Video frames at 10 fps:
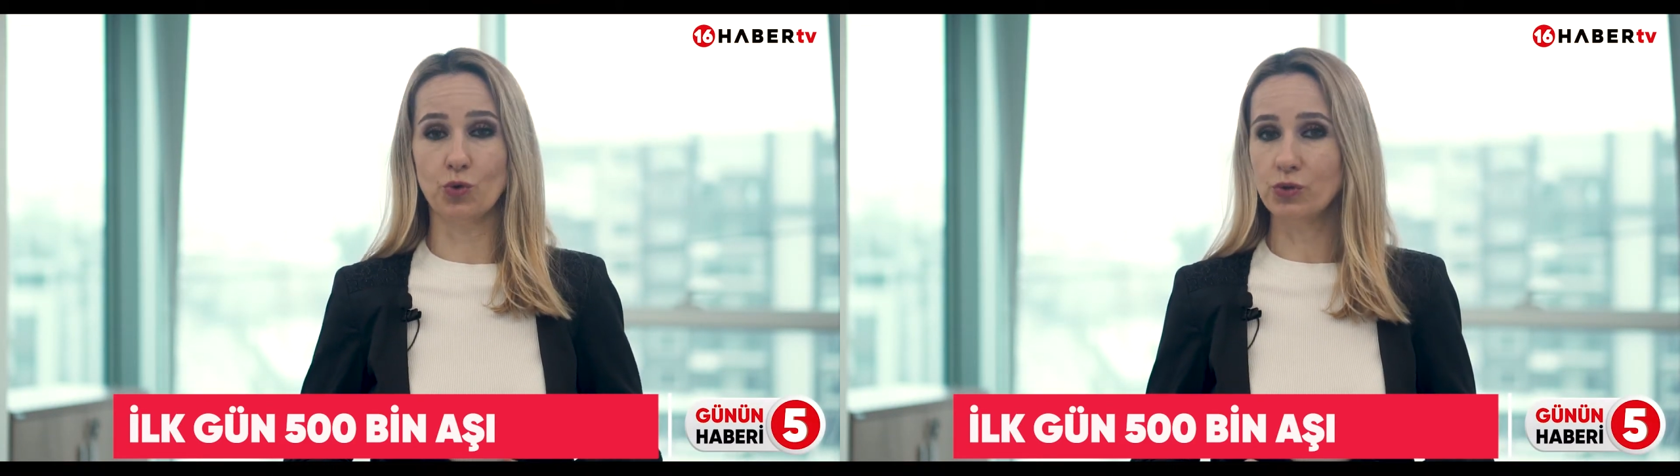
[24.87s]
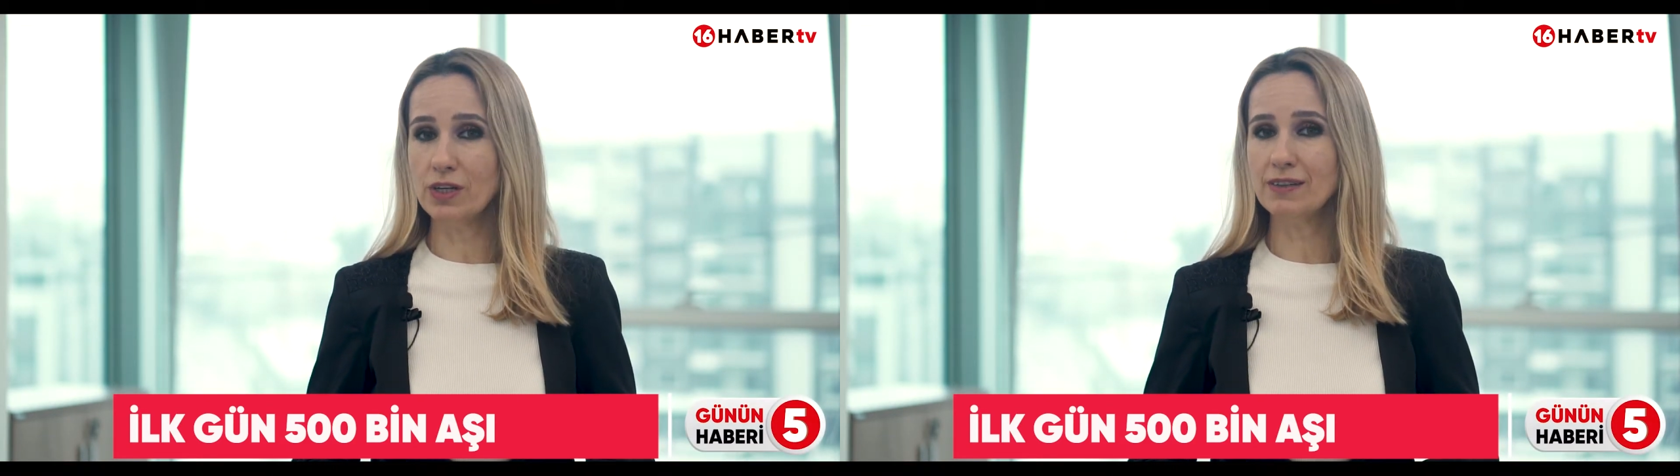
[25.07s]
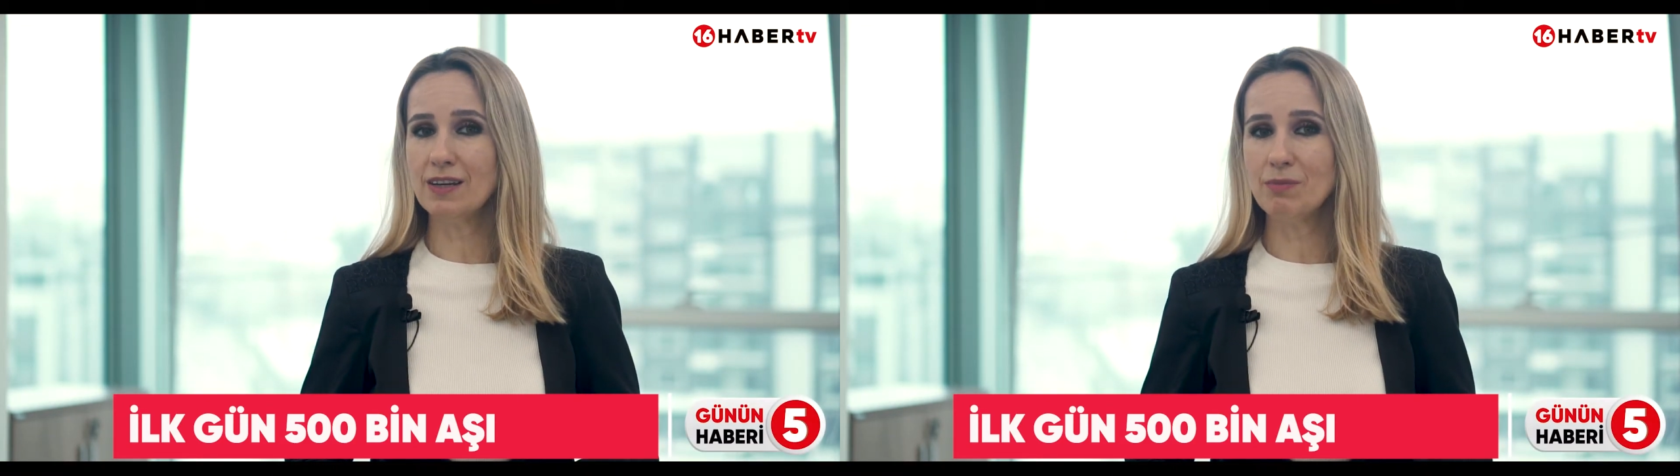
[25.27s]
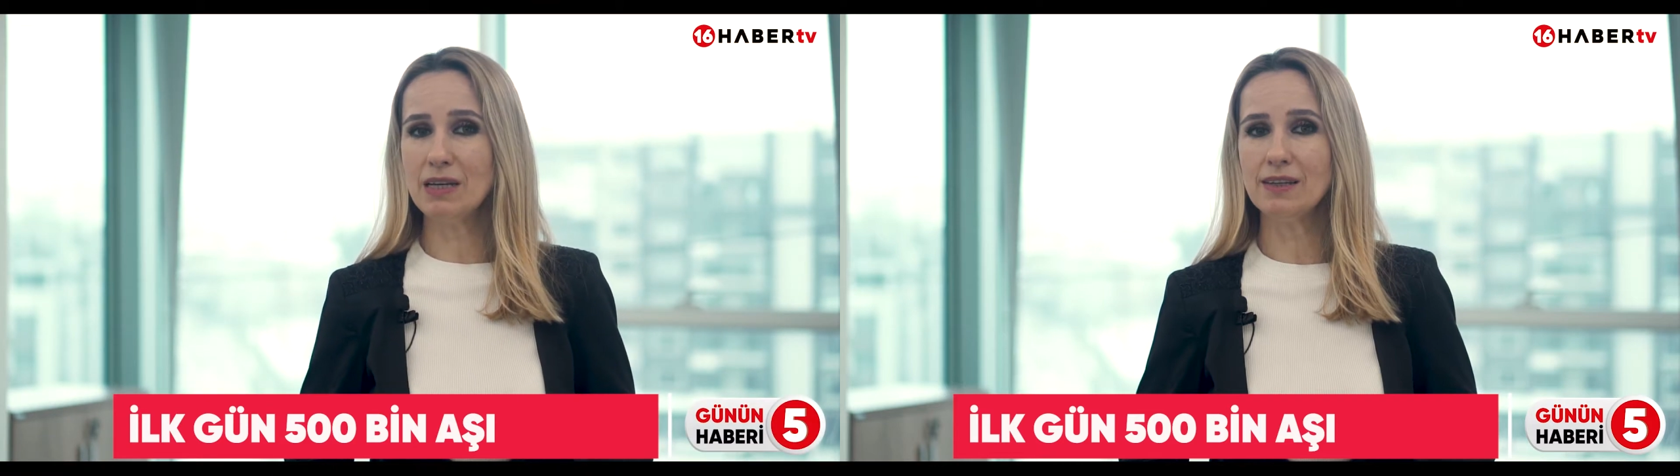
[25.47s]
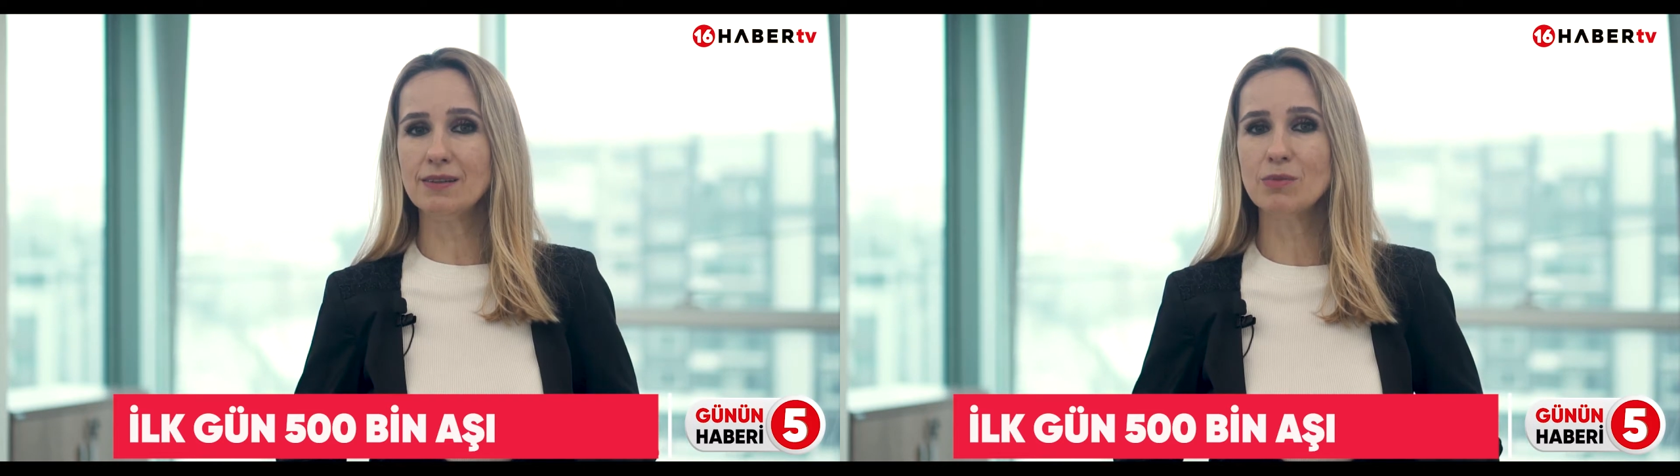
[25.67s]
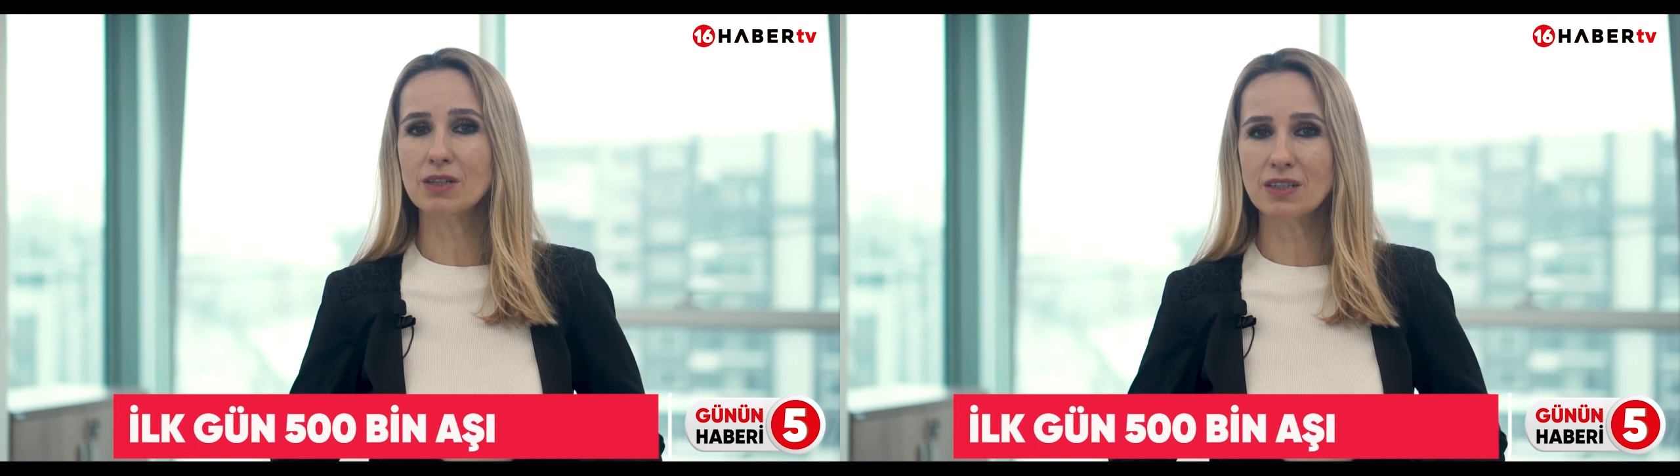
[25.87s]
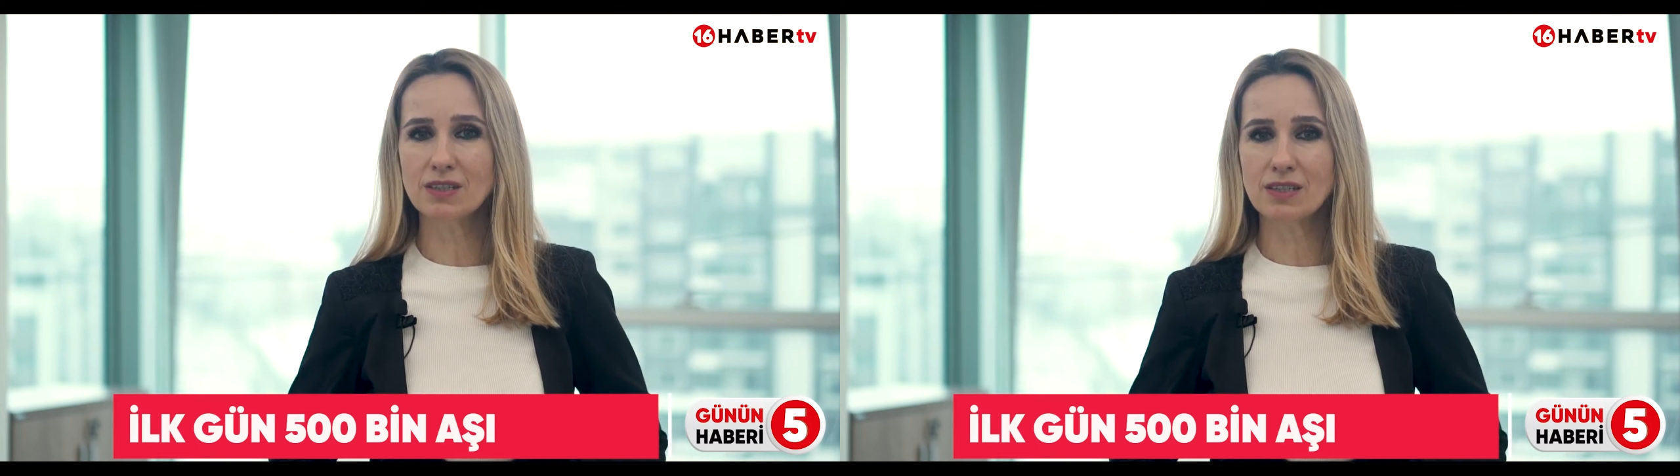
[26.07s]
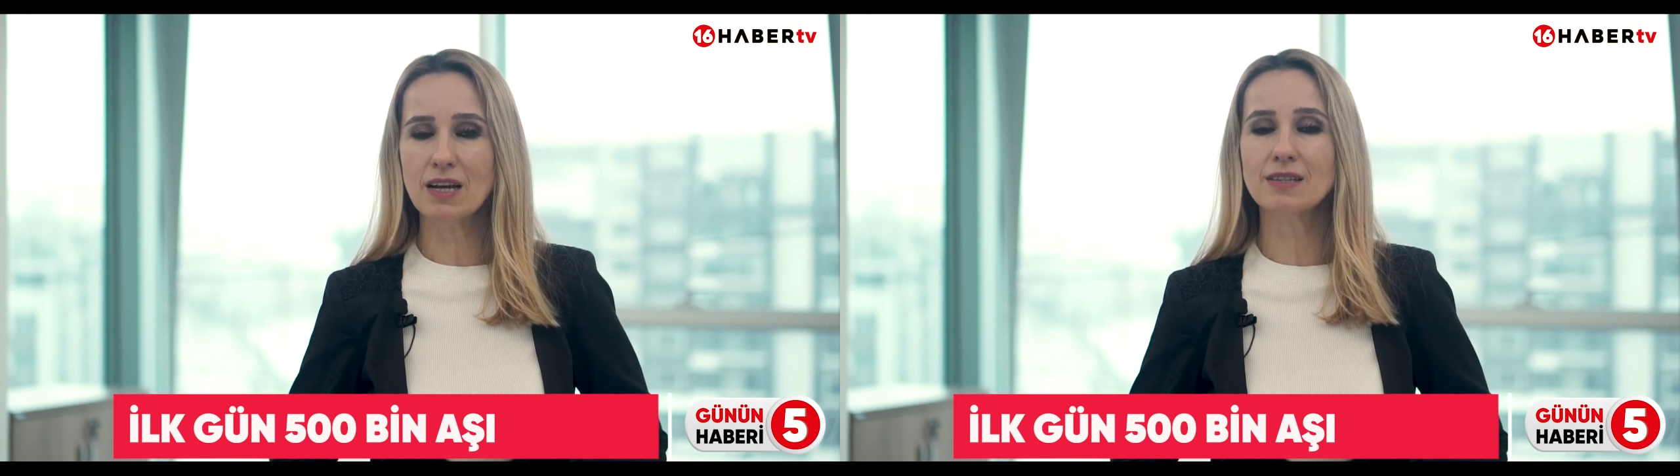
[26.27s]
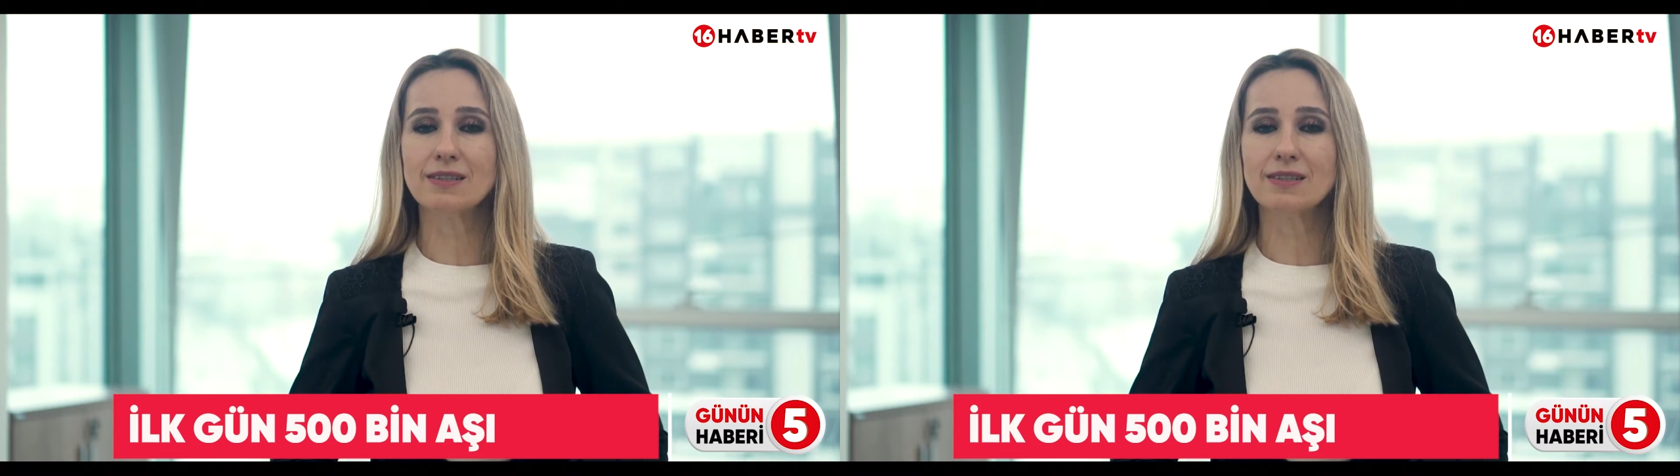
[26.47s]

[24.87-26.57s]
Öte yandan Milli Eğitim Bakanı Ziya